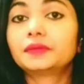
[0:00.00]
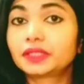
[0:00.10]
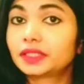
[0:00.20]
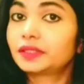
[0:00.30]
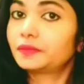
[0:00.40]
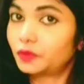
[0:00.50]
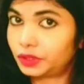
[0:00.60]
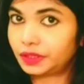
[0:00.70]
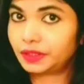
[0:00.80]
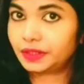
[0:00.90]
অবসাদে
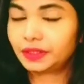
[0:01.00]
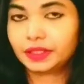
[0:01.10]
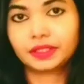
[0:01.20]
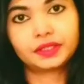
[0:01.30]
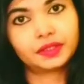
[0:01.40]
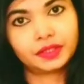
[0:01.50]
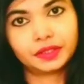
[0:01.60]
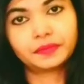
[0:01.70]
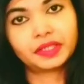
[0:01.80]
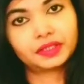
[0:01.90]
ভুগছেন তাদের জন্য
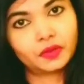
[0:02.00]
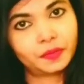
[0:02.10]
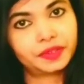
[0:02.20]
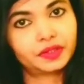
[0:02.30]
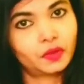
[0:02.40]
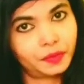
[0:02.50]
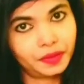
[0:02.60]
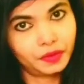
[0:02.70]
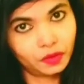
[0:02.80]
ইলিশ মাছ খাওয়াটা খুবই